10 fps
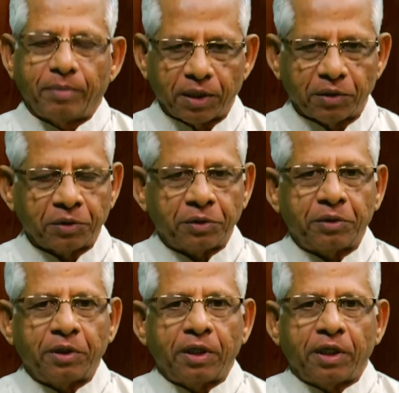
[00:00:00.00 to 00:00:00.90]
మనం
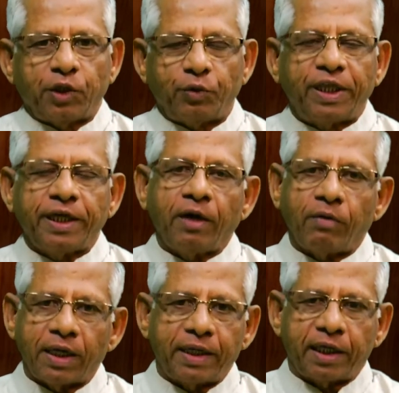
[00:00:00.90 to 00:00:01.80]
ద్వితీయ
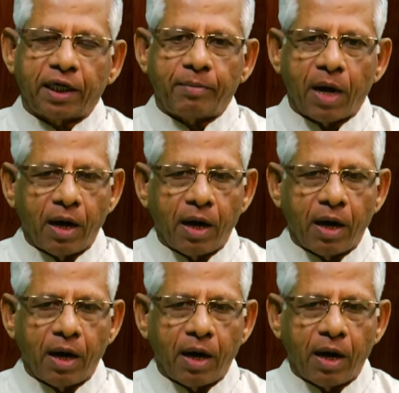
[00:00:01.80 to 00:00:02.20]
వాటికన్